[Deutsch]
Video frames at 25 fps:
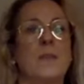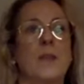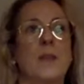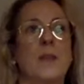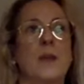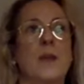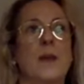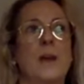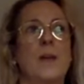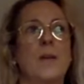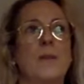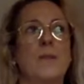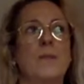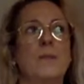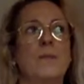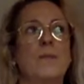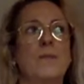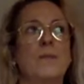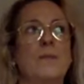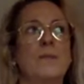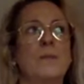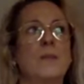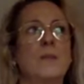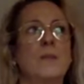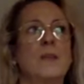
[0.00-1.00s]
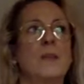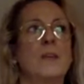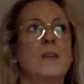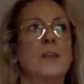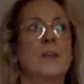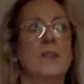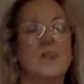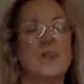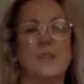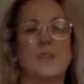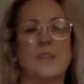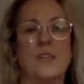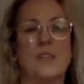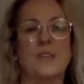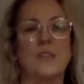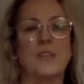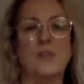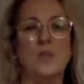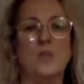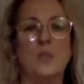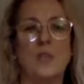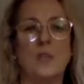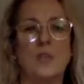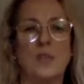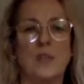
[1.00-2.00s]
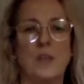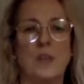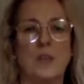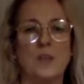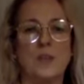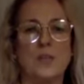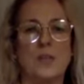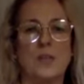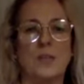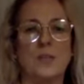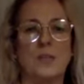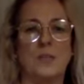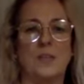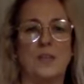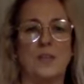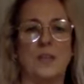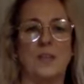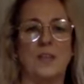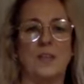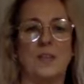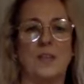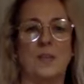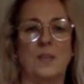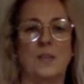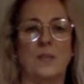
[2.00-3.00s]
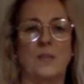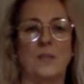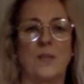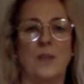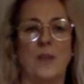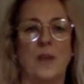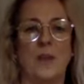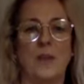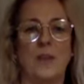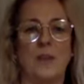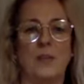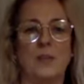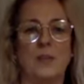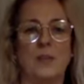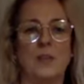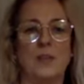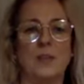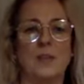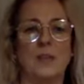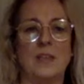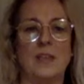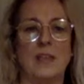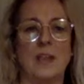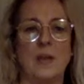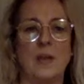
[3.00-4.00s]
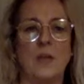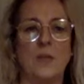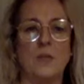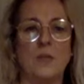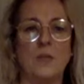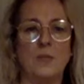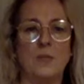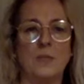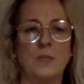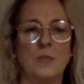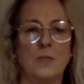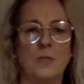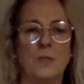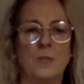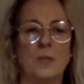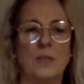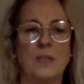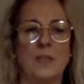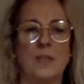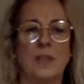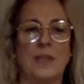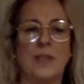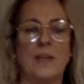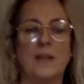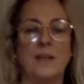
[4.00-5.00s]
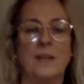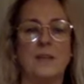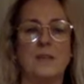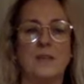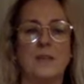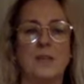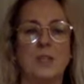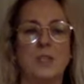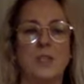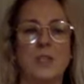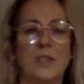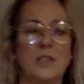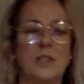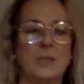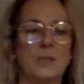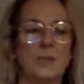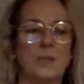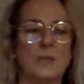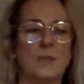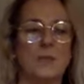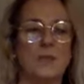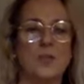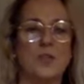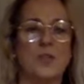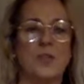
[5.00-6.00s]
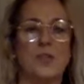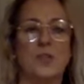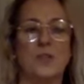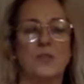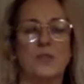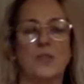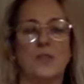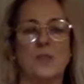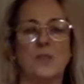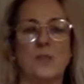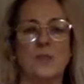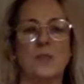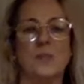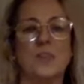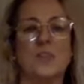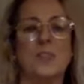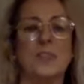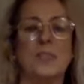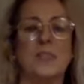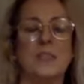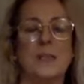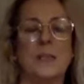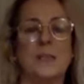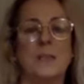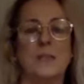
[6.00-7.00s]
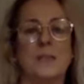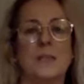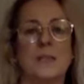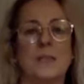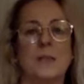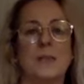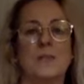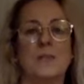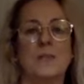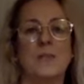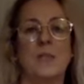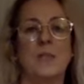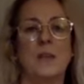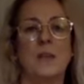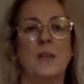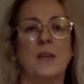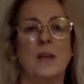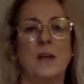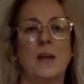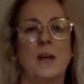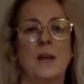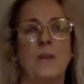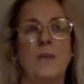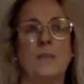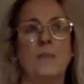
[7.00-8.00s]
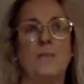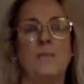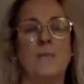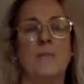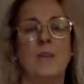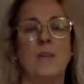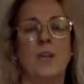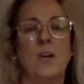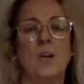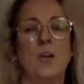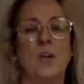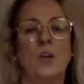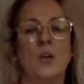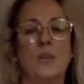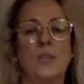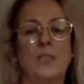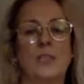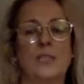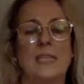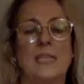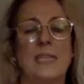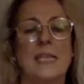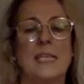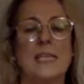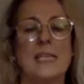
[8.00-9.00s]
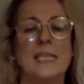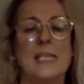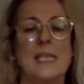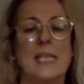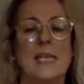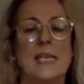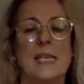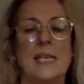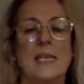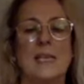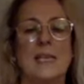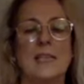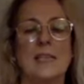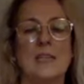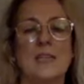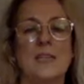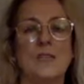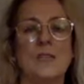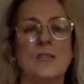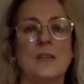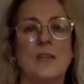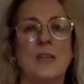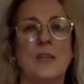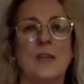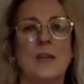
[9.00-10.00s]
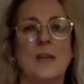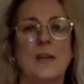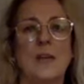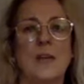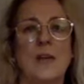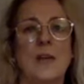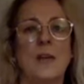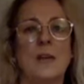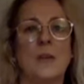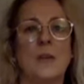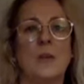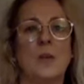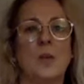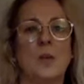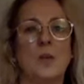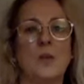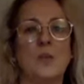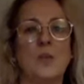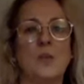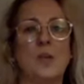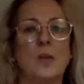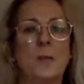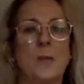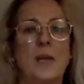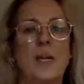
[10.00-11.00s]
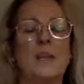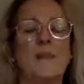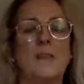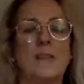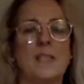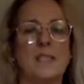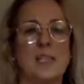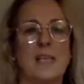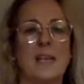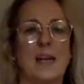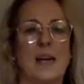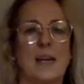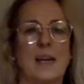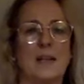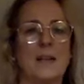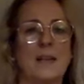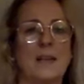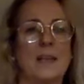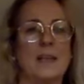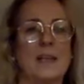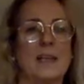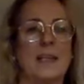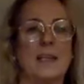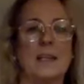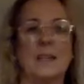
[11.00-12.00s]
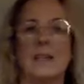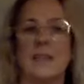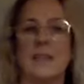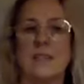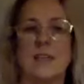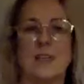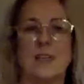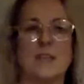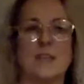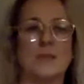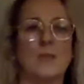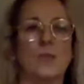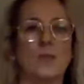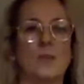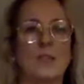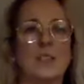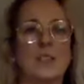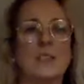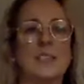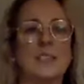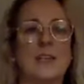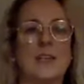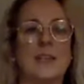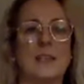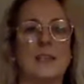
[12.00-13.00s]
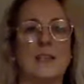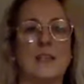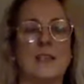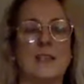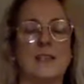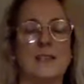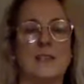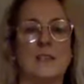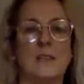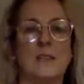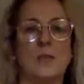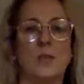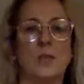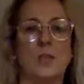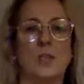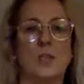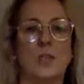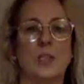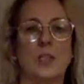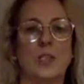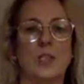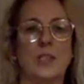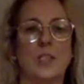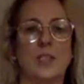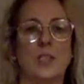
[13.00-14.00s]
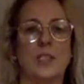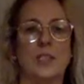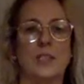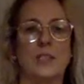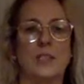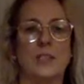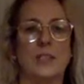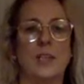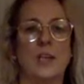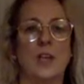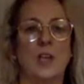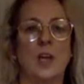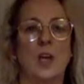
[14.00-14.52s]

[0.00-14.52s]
ähm, ich war so sechs Monate außer Gefecht. Ja, ich konnte nicht laufen, mental ging es mir schlecht, man wusste nicht, was passiert damit. Ähm, und in der Zeit denkst du ja, bekommst du ja normalerweise Krankengeld nach sechs Wochen. Ist ja eine ganz logische Geschichte.